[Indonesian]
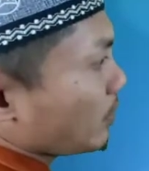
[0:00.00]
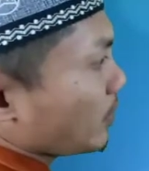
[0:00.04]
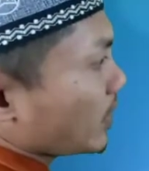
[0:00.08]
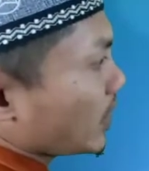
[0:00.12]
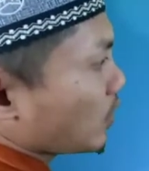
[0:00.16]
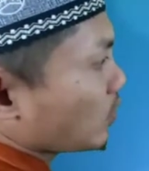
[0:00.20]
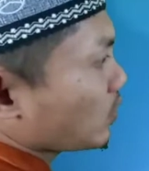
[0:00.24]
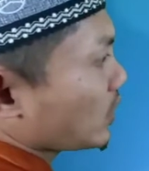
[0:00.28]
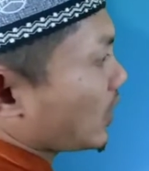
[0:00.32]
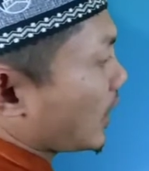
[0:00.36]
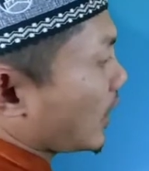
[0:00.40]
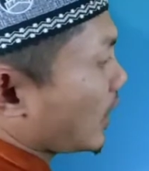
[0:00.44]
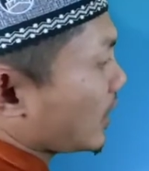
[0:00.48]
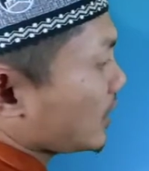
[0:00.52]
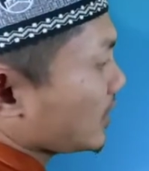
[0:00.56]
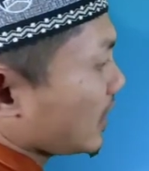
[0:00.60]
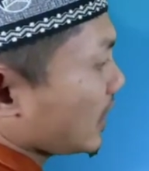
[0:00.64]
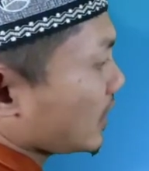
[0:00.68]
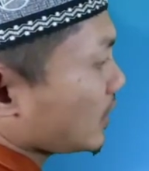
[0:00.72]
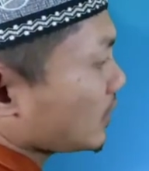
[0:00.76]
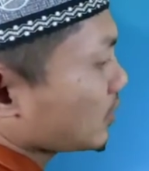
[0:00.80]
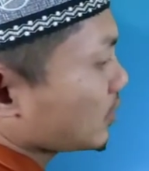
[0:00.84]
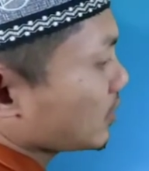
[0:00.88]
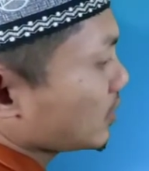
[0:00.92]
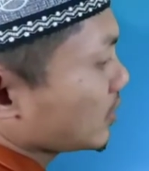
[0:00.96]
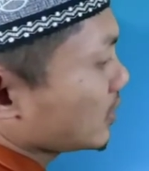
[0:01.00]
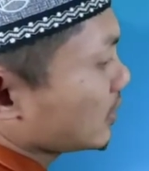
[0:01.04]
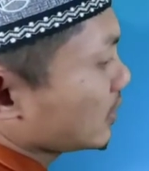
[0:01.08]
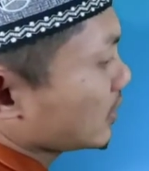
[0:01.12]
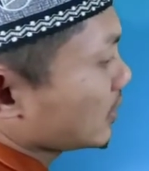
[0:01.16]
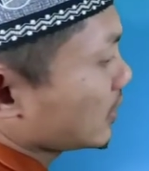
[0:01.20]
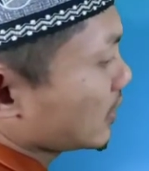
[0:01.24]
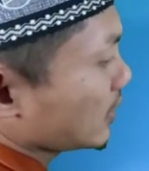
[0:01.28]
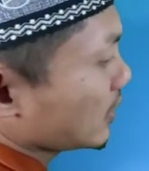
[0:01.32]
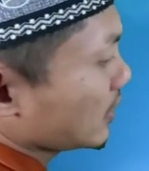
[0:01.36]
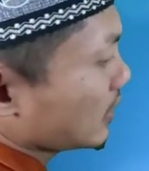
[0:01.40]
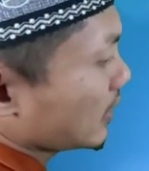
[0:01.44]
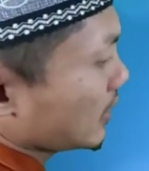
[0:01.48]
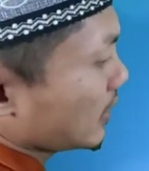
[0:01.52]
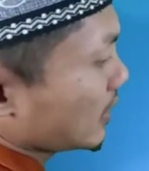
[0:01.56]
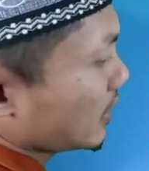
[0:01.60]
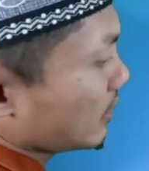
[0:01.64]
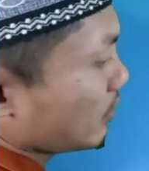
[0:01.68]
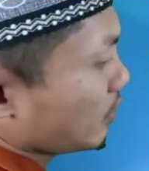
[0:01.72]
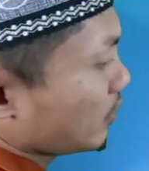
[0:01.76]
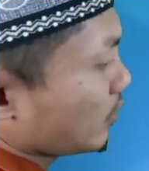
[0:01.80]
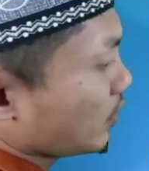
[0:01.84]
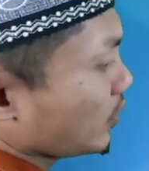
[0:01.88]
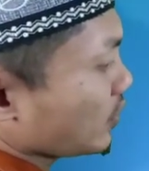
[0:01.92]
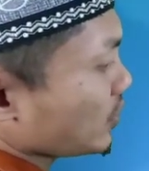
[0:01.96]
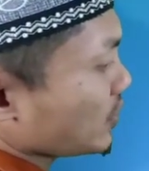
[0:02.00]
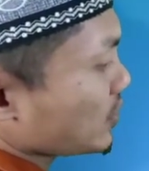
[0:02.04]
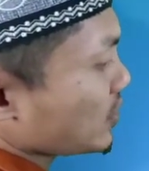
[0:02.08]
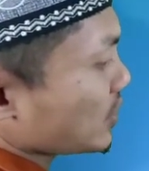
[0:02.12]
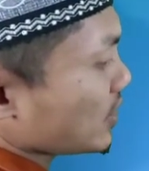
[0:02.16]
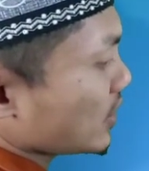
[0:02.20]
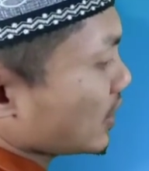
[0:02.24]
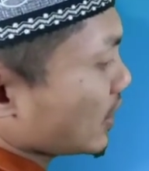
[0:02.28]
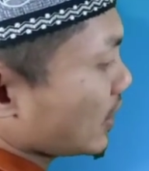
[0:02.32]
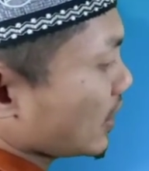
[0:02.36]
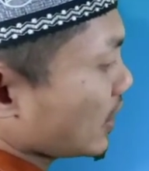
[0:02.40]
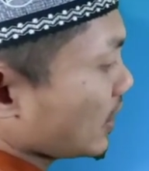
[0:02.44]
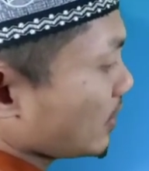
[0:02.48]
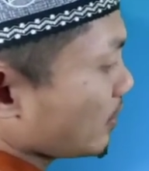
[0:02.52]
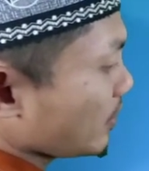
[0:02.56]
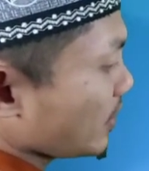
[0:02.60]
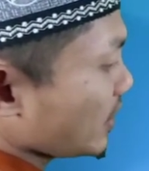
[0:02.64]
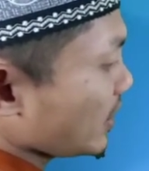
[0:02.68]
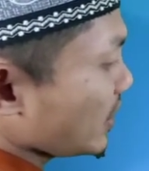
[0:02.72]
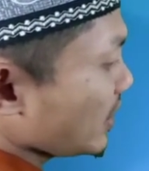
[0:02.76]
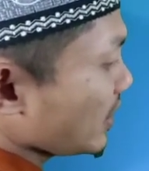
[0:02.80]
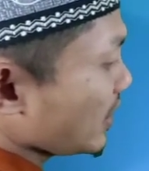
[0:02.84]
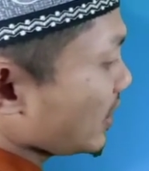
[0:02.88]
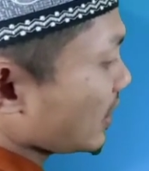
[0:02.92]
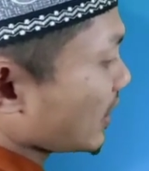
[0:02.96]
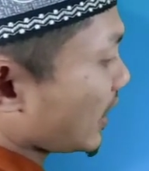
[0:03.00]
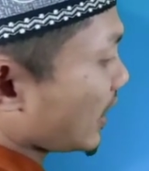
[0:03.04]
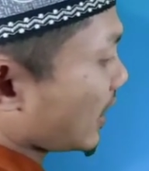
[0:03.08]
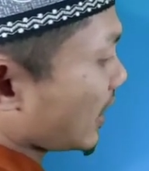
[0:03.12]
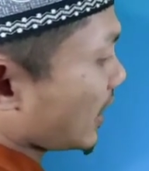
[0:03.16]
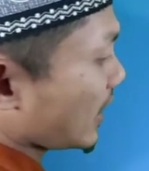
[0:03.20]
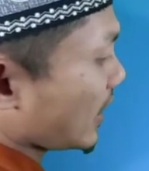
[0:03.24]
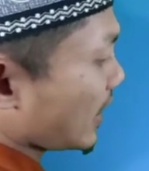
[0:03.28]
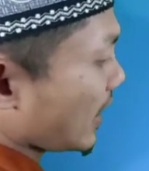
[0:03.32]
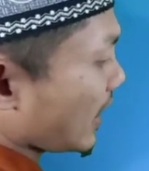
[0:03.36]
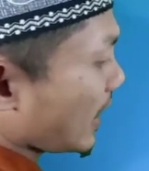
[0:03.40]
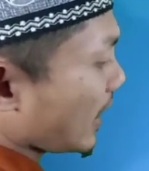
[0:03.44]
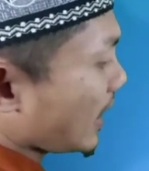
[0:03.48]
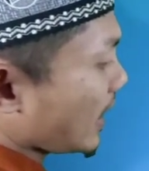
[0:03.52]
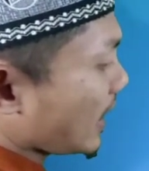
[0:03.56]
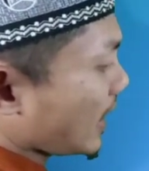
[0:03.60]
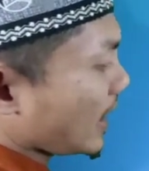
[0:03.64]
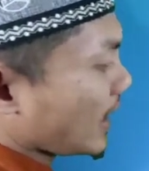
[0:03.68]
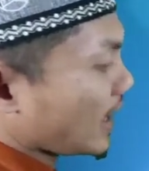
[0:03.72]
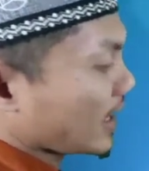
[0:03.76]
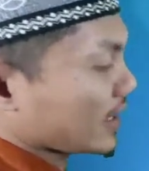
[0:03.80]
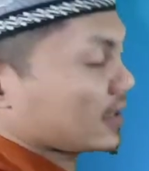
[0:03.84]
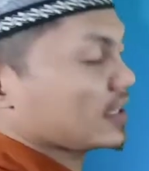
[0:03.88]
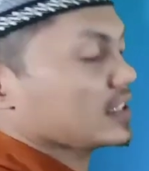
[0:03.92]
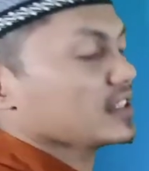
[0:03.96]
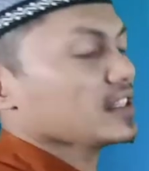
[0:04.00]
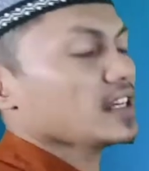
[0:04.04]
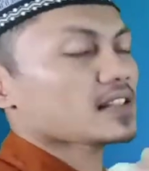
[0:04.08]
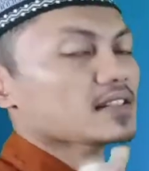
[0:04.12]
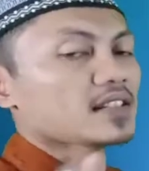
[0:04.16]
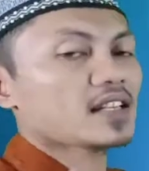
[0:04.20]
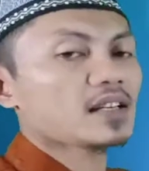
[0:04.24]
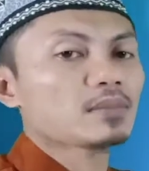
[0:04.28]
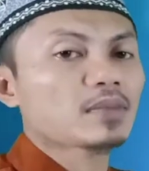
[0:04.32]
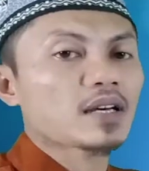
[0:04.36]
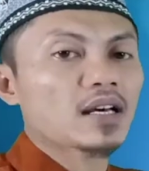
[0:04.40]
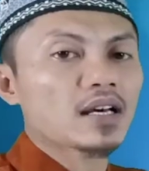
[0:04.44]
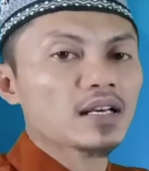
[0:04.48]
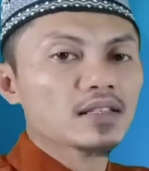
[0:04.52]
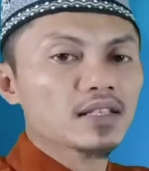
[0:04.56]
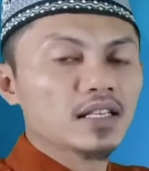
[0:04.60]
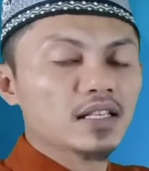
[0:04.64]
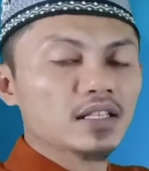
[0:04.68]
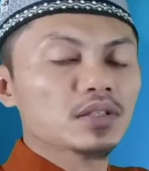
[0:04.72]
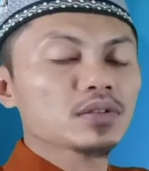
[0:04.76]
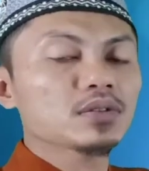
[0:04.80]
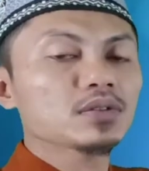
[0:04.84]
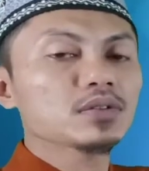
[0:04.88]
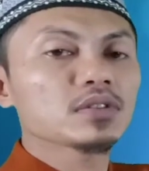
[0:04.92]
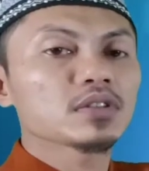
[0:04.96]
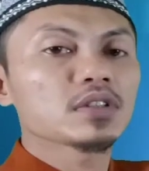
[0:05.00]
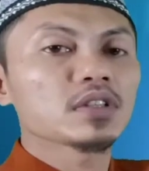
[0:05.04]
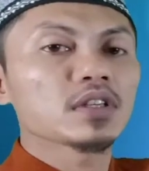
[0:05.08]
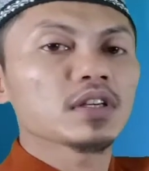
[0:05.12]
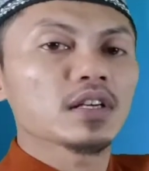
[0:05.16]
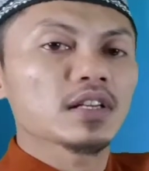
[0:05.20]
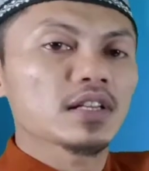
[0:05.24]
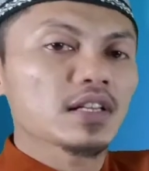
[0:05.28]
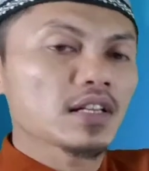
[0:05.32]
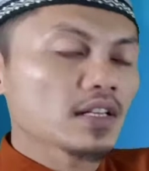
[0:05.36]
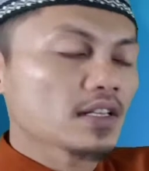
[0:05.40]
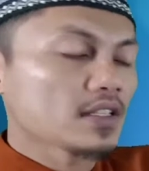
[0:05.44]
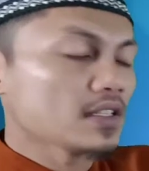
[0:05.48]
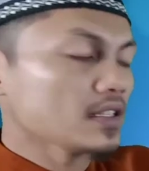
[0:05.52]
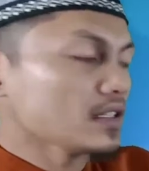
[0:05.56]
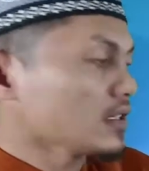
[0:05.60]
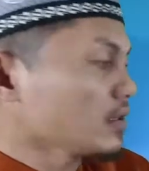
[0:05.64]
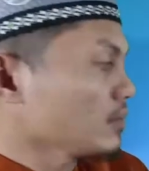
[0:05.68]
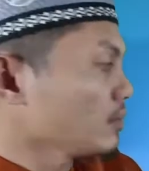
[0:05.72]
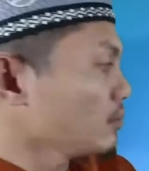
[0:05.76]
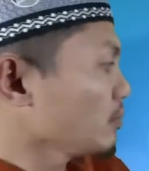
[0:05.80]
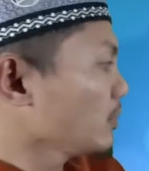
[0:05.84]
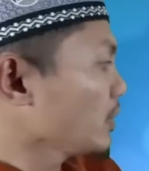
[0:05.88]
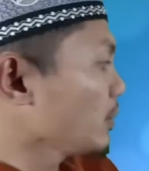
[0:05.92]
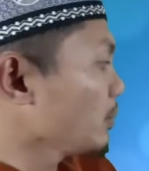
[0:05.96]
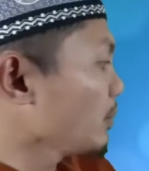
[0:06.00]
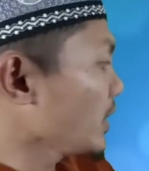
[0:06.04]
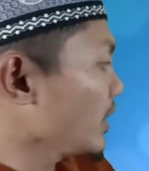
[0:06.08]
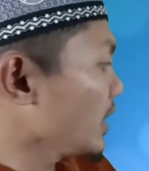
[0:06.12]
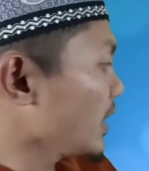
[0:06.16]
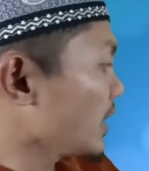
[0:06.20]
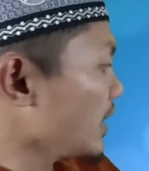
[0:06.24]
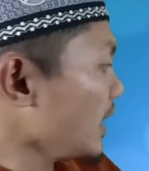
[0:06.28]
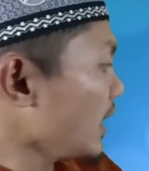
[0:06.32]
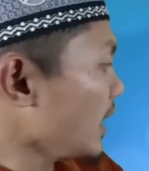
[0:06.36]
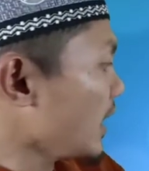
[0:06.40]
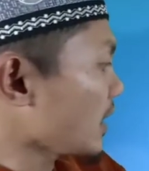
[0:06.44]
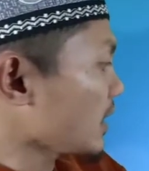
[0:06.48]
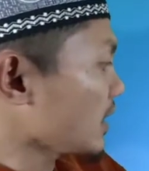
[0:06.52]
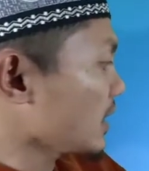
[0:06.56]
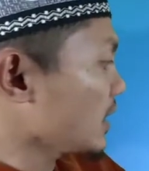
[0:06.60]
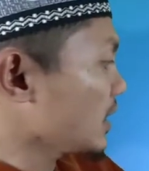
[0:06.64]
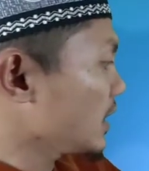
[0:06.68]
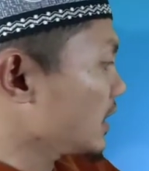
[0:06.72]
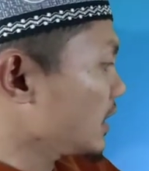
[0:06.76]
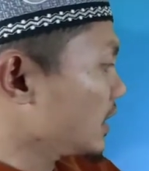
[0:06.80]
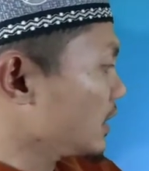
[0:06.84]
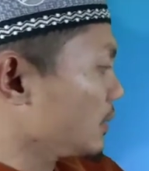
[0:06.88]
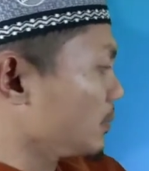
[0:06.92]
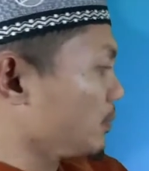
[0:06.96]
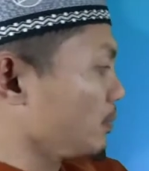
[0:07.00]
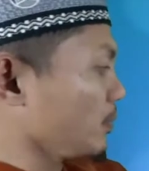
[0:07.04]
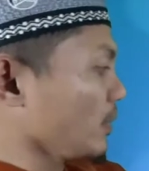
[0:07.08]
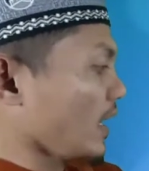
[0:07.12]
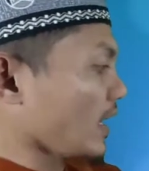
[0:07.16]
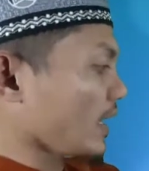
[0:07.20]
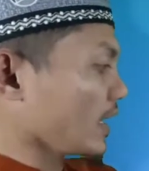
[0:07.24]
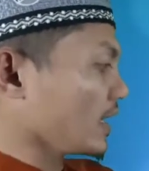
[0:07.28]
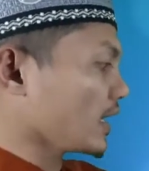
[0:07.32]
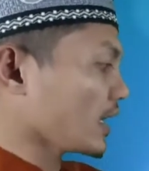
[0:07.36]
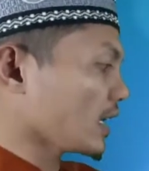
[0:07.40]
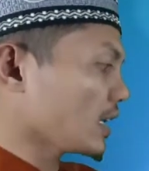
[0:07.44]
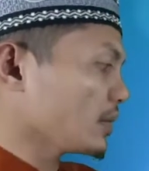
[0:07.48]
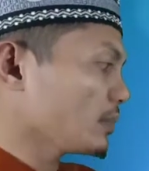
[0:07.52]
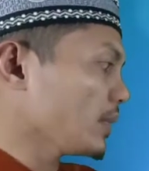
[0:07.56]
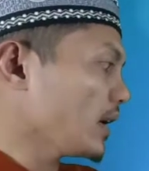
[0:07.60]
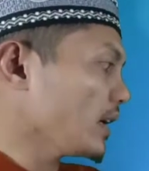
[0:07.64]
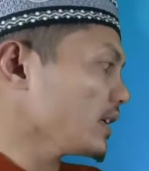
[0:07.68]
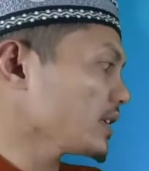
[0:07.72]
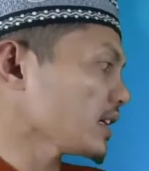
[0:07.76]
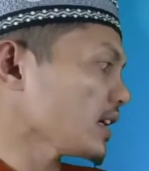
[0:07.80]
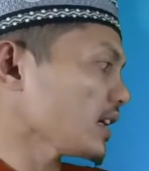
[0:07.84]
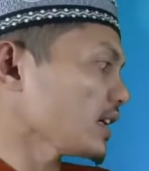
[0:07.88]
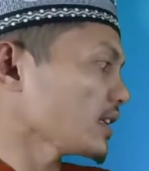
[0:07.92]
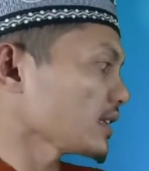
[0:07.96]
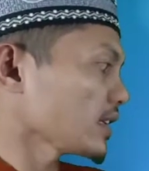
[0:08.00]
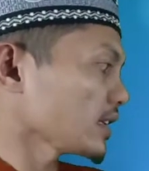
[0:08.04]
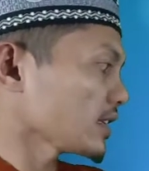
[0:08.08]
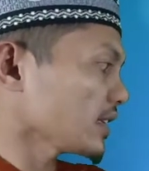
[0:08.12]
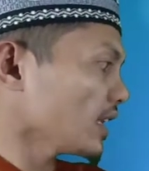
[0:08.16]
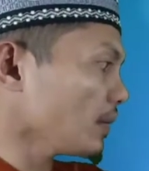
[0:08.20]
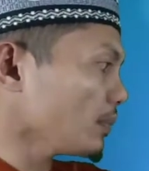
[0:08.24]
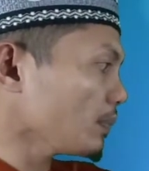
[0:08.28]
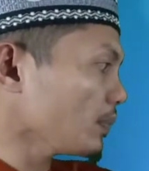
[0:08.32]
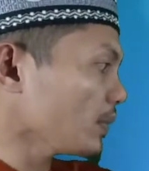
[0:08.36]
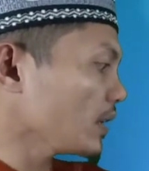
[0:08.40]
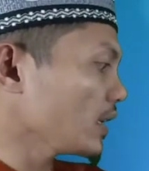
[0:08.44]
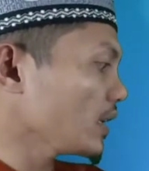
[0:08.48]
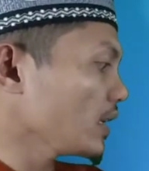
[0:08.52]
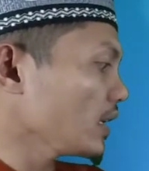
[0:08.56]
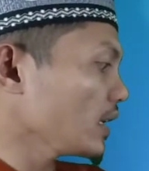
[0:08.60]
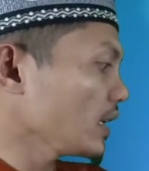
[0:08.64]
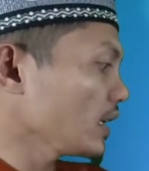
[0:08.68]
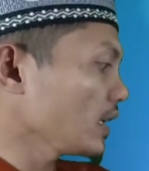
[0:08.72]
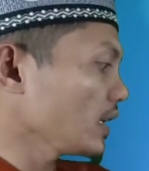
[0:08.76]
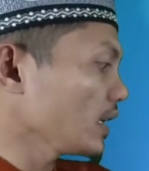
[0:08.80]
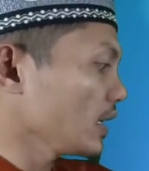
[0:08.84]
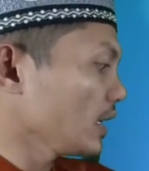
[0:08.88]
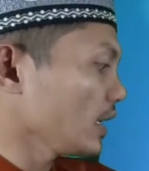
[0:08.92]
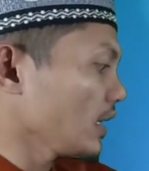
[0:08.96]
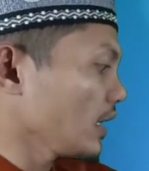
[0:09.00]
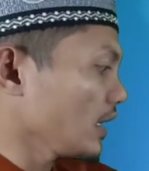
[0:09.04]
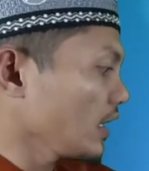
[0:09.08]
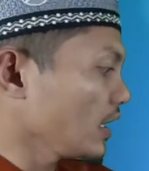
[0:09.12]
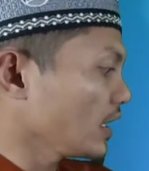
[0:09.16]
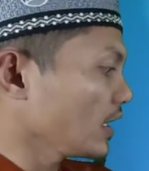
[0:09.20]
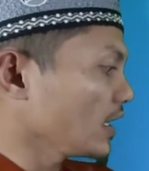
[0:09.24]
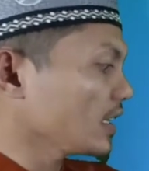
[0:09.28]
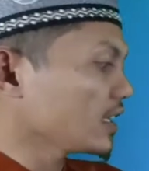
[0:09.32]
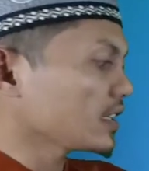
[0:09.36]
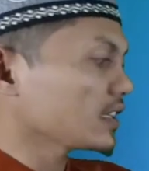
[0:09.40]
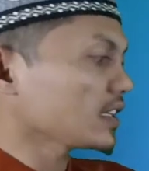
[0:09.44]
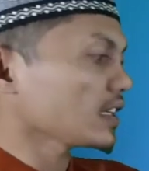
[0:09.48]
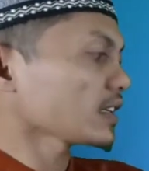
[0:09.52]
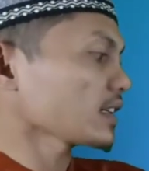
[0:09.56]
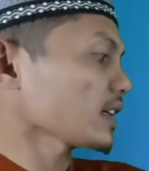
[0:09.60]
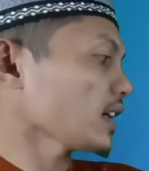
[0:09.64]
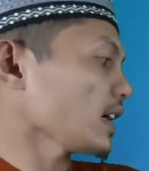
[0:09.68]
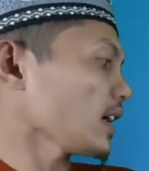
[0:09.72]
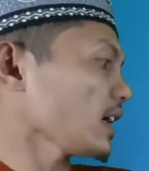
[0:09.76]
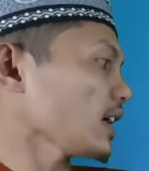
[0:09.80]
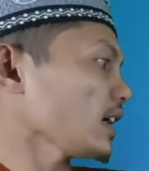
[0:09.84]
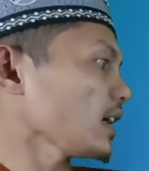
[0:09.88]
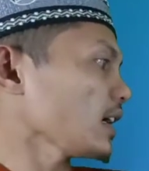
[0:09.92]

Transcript: menggunakan ya nun muslimina. Artinya sama, yaitu memiliki arti laki-laki banyak, tetapi ini tingkah